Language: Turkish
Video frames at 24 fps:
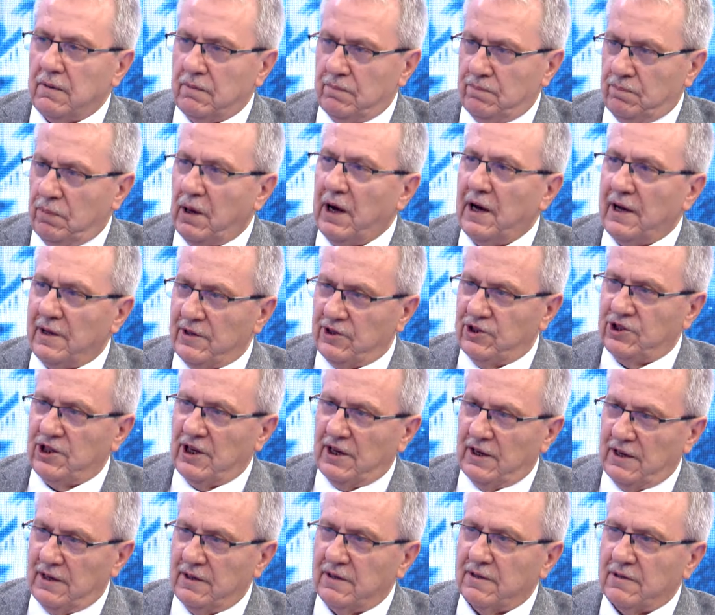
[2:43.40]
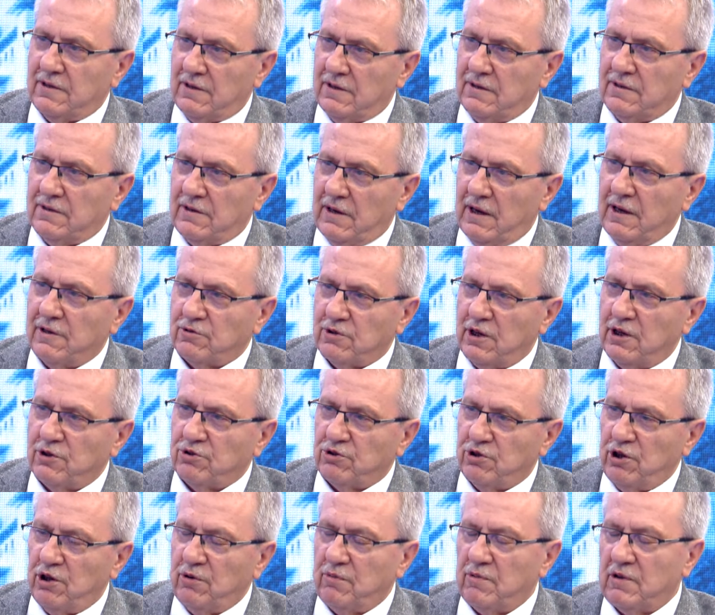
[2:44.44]
padişah Kansan
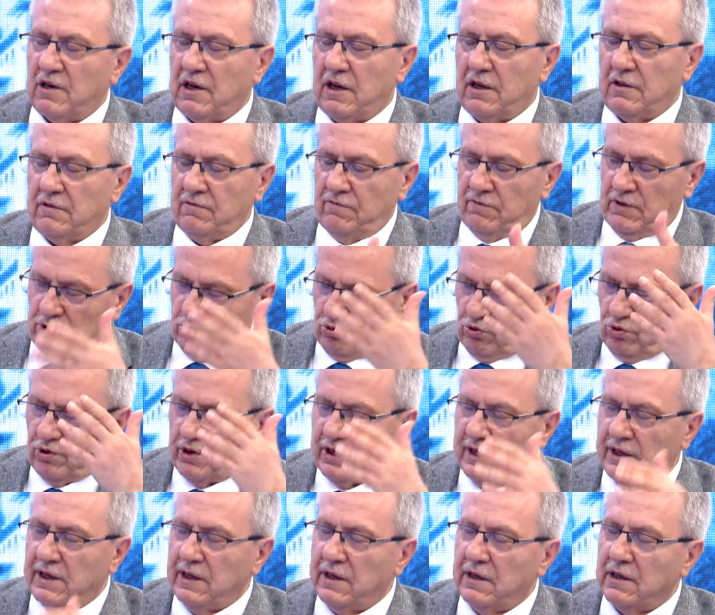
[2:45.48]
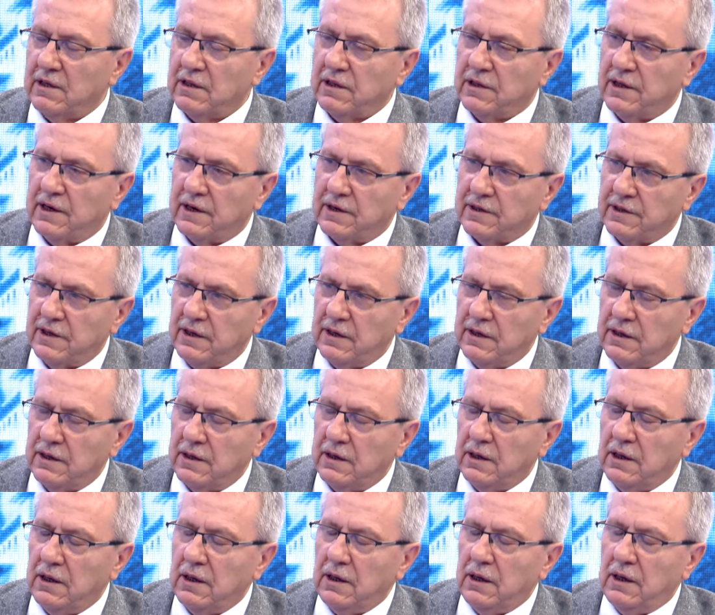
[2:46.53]
Süleyman Harp ve sonraki yıllarda
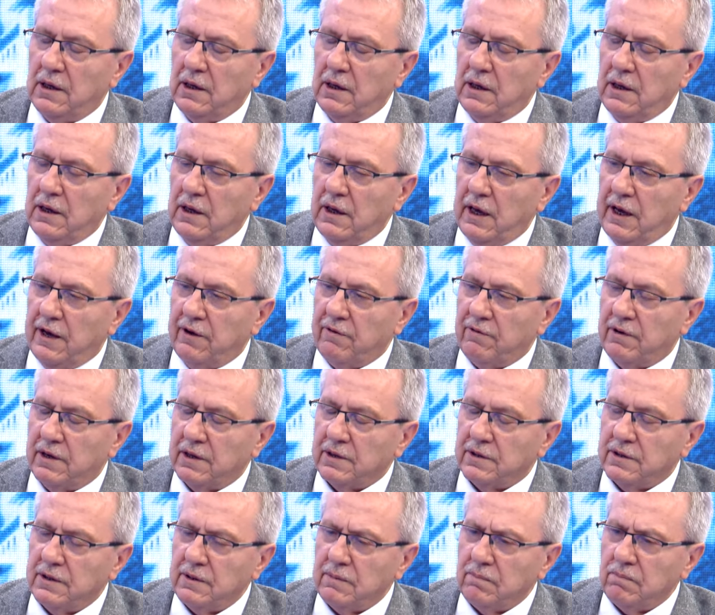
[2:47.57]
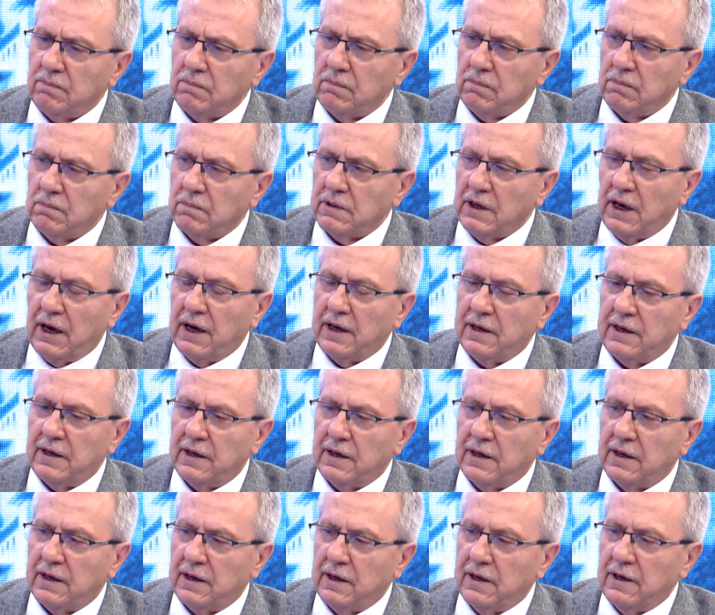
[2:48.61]
yani. efendim
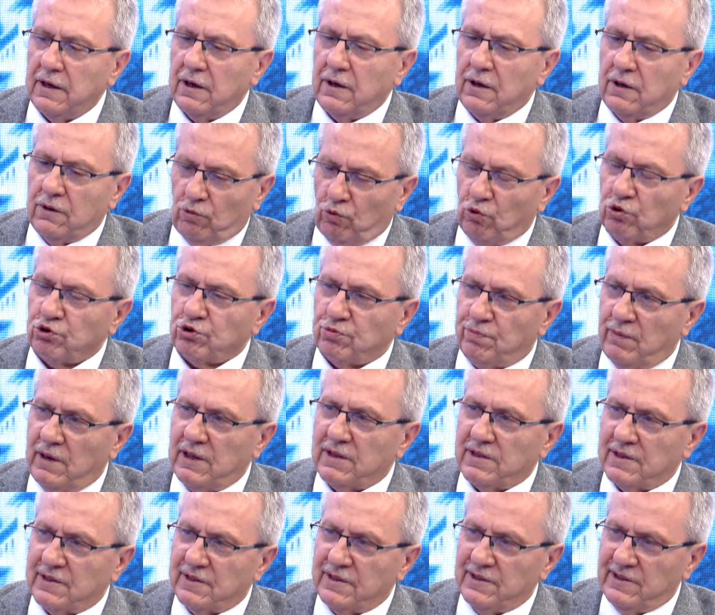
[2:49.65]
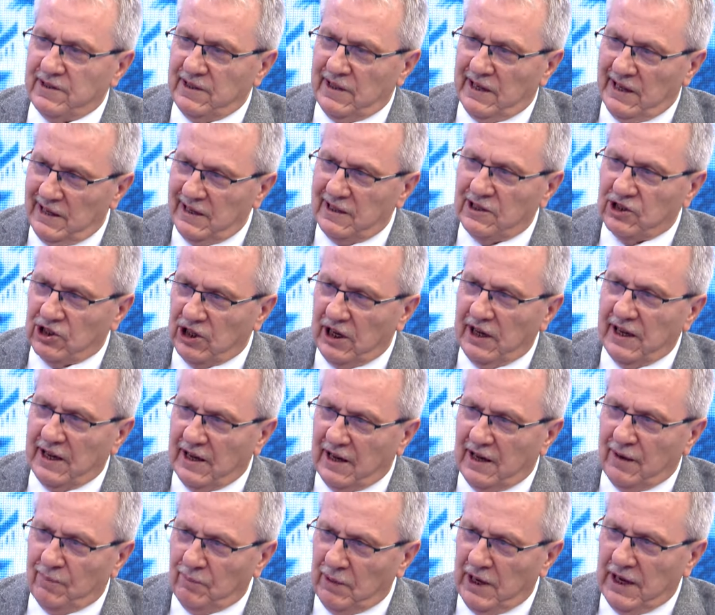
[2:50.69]
yani Osmanlı'nın yeni şeyi
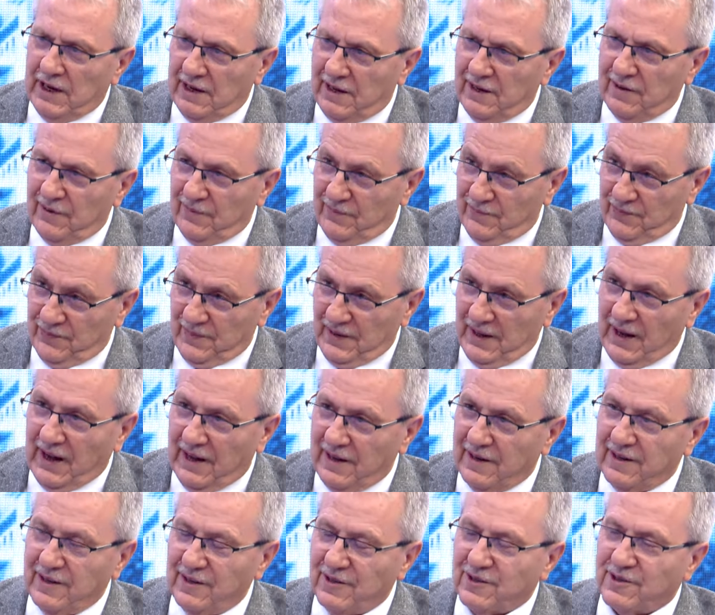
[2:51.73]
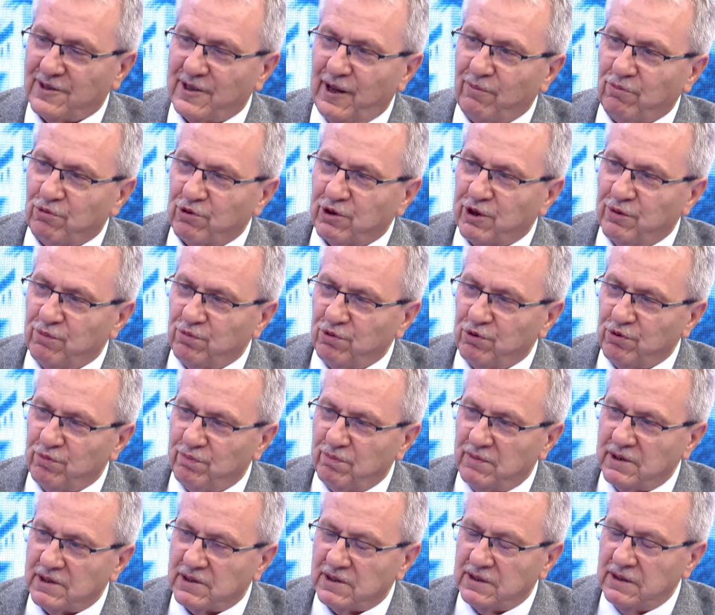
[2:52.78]
ama hani İstanbul'da
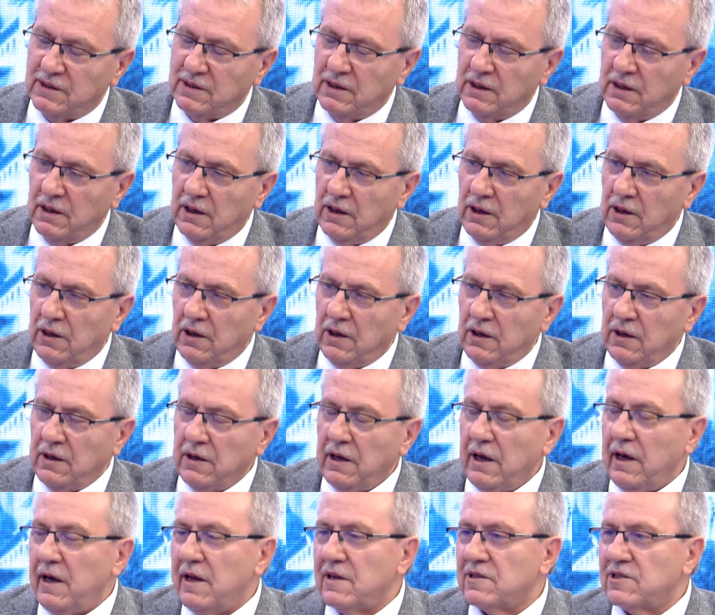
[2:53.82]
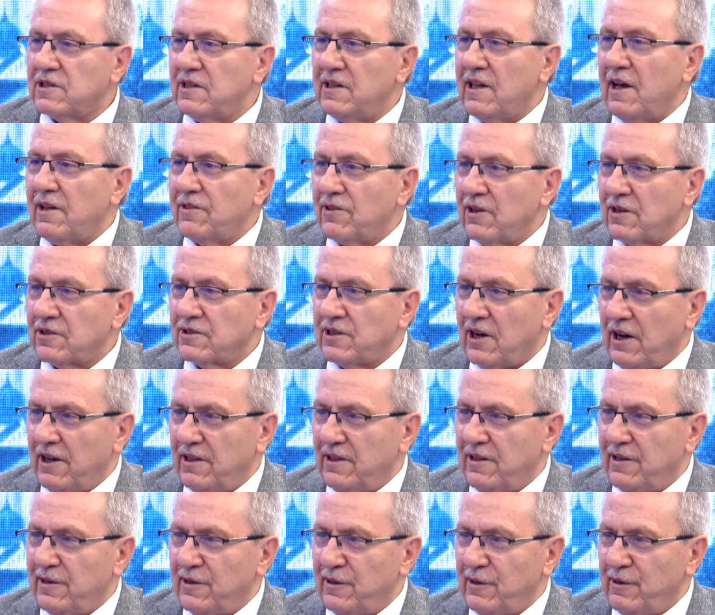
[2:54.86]
bulunması bir eskiden nasıl
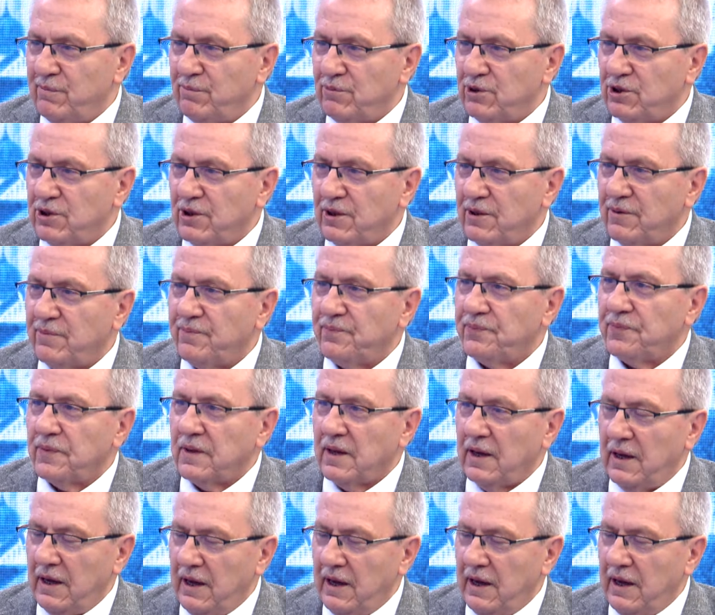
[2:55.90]
halledilmiş? Bizans'ın